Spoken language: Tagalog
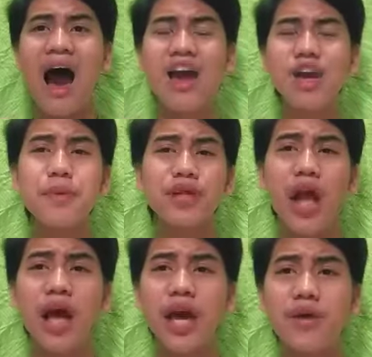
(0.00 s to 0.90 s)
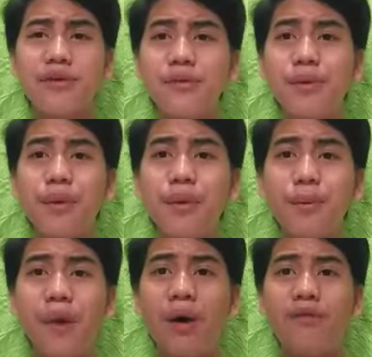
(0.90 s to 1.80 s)
Ano ba talaga yung
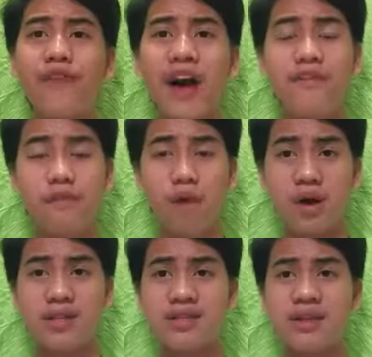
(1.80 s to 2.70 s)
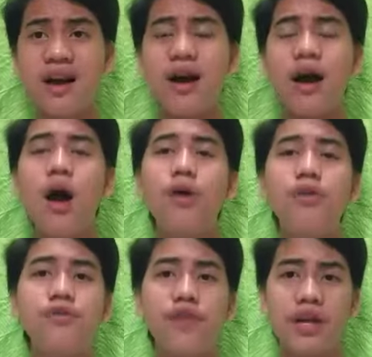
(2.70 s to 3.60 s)
mga five walks?
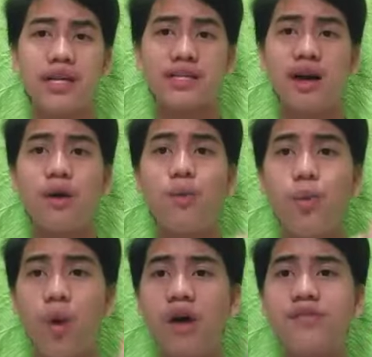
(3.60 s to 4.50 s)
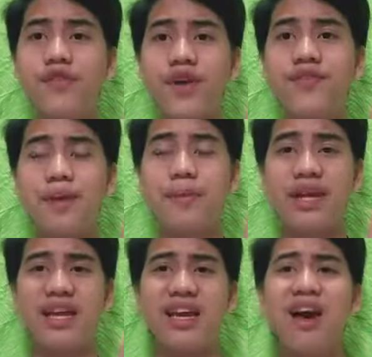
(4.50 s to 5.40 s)
First, ang walk for
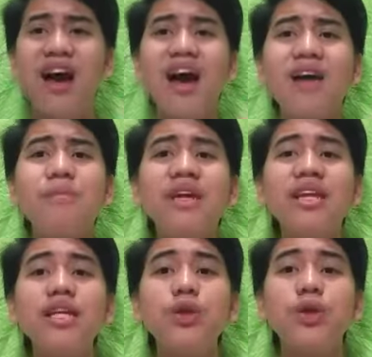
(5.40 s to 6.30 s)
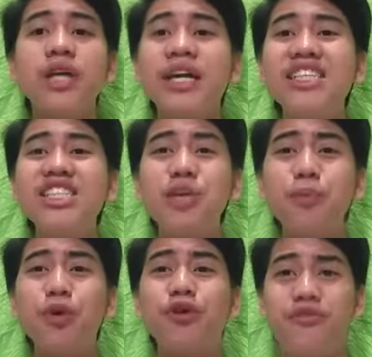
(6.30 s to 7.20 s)
family. Ang meaning doon ay hindi
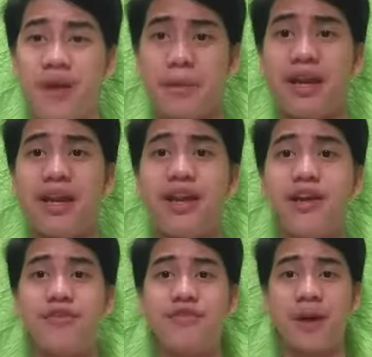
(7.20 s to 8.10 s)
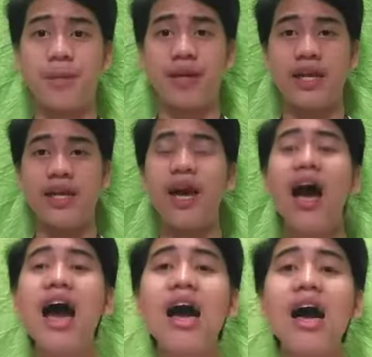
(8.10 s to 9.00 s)
po ng family na family.
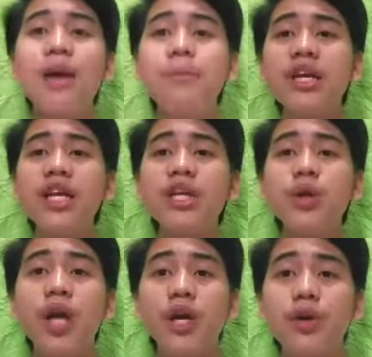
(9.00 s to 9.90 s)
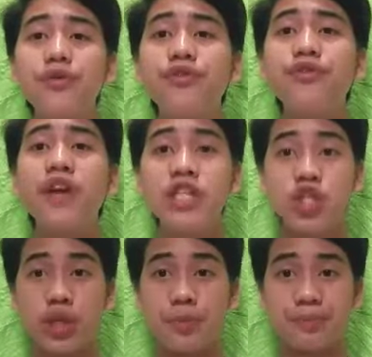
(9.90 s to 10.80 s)
Ang meaning doon ay yung
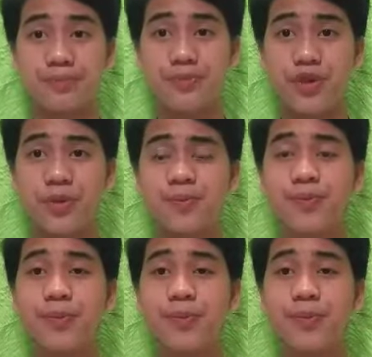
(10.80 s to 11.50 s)
friendship, no?